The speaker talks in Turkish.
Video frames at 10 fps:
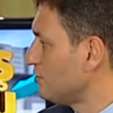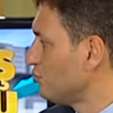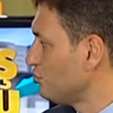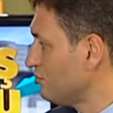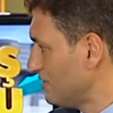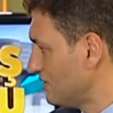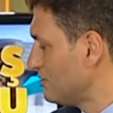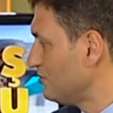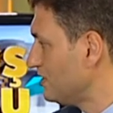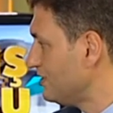ürün
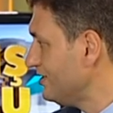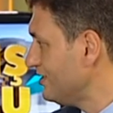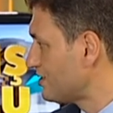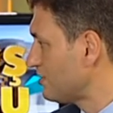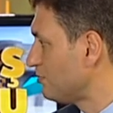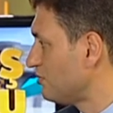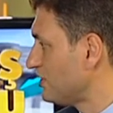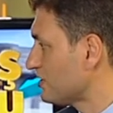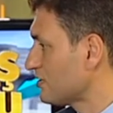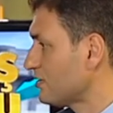teslim ettiği için
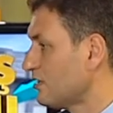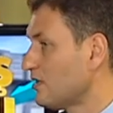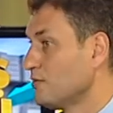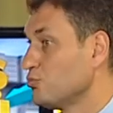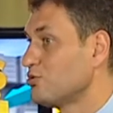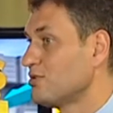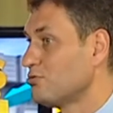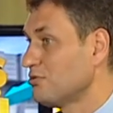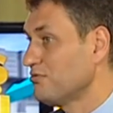piyasada bu sektörde